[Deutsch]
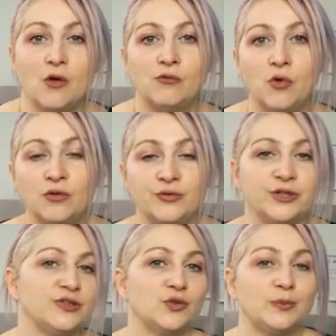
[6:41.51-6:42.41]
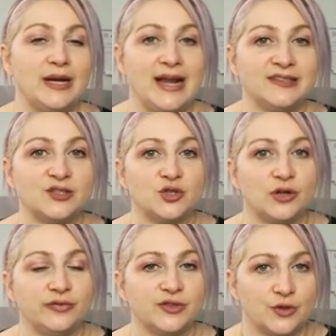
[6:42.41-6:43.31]
Wo würdest du
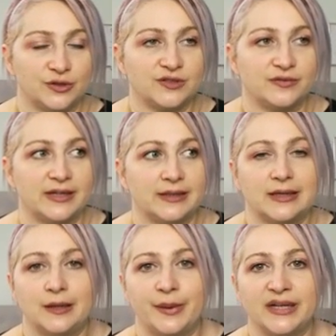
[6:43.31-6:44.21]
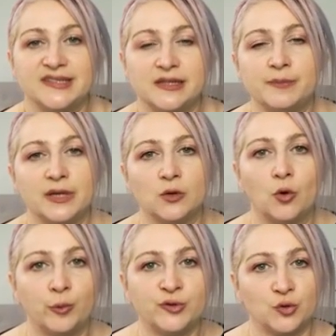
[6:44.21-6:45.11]
Ballaststoffe sonst finden? Im Prinzip in
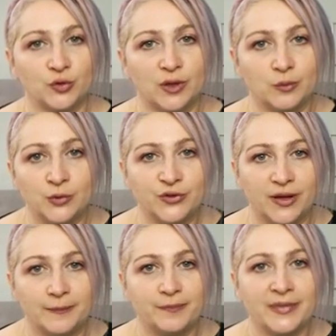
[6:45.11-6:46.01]
Obst und Gemüse.